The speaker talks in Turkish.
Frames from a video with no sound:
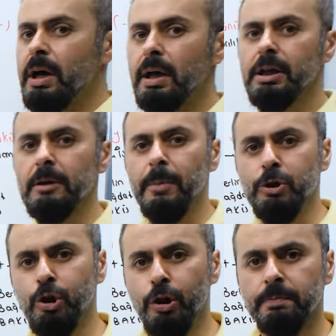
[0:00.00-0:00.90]
Bağdat,
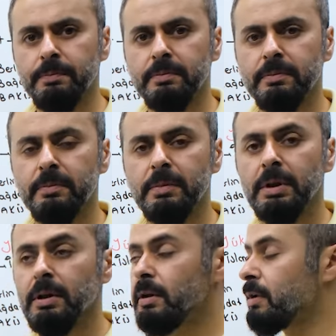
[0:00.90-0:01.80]
Bakü.
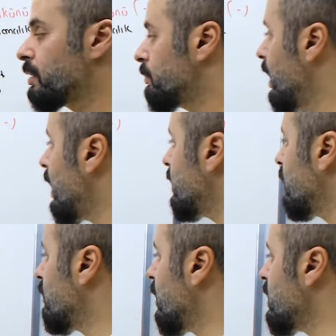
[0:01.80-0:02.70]
Berlin,
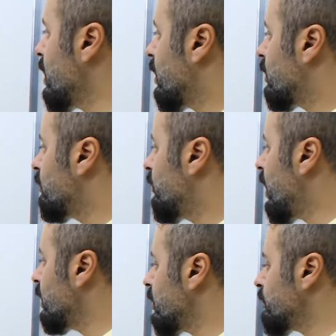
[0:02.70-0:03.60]
Almanya.
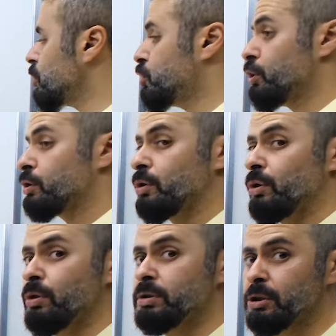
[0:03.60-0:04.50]
Bağdat, Bakü.
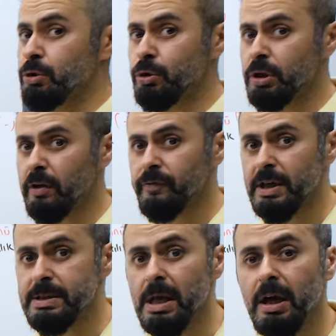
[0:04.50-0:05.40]
Orta Doğu,
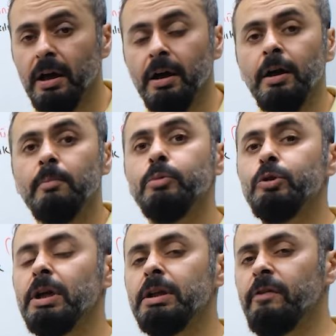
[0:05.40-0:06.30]
Kafkasya.
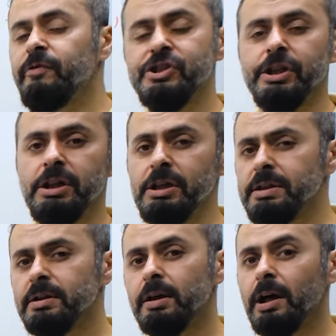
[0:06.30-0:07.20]
Buradan ne
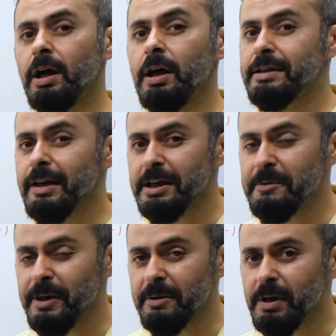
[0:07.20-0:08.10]
fışkırır? A. Tahin
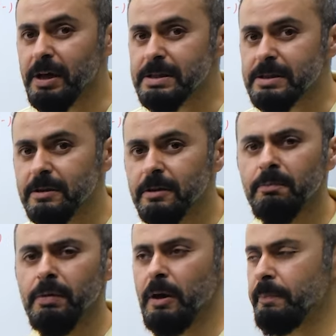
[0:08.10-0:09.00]
pekmez
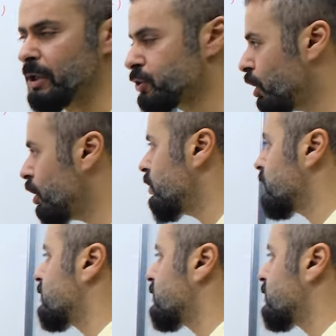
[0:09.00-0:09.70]
ve petrol.